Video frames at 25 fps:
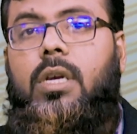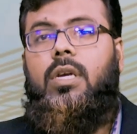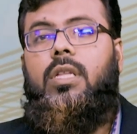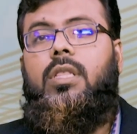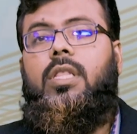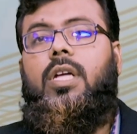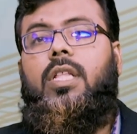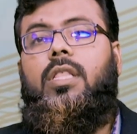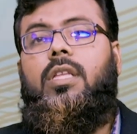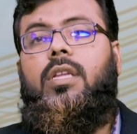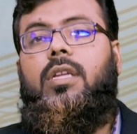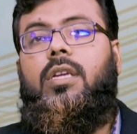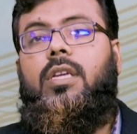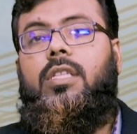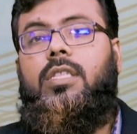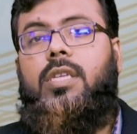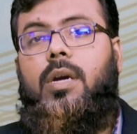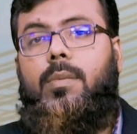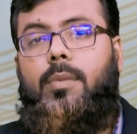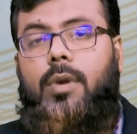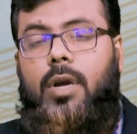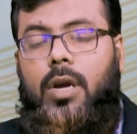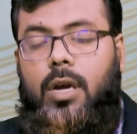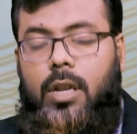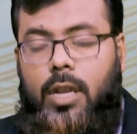তাদেরকে যে
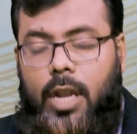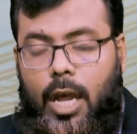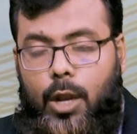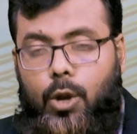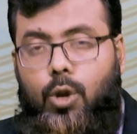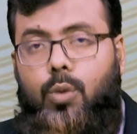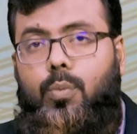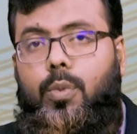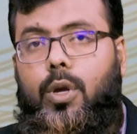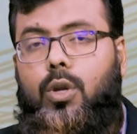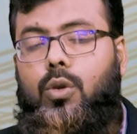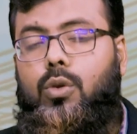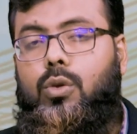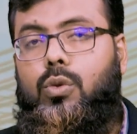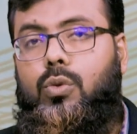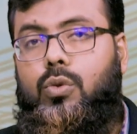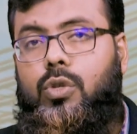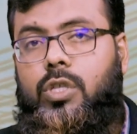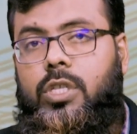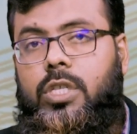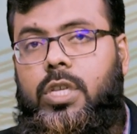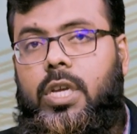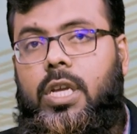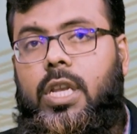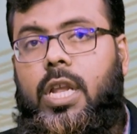আমরা লালন পালন
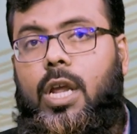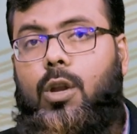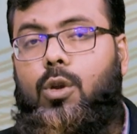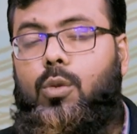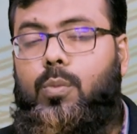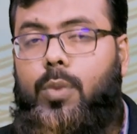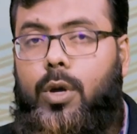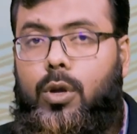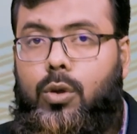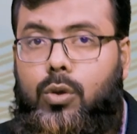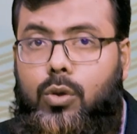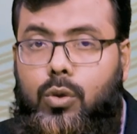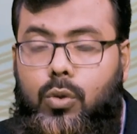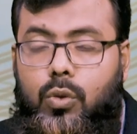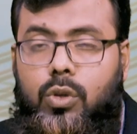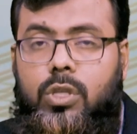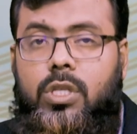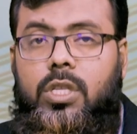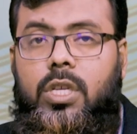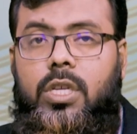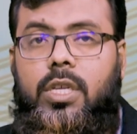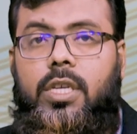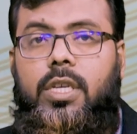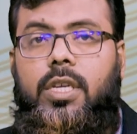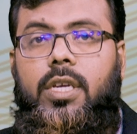করছি এই লালন পালন করতে
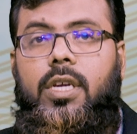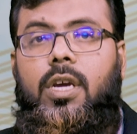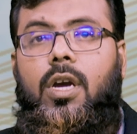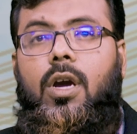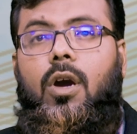গিয়ে